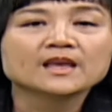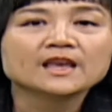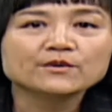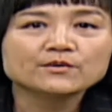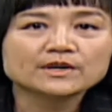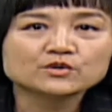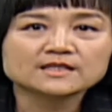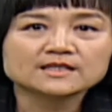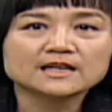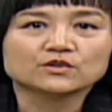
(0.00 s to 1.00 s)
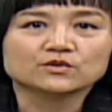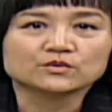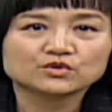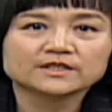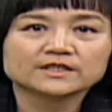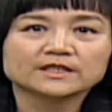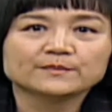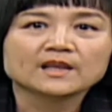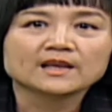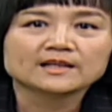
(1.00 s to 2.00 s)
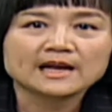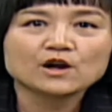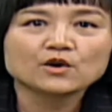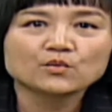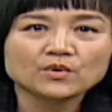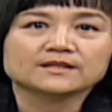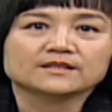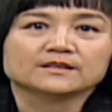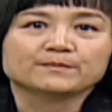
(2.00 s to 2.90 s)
因为村上隆说呢，他要为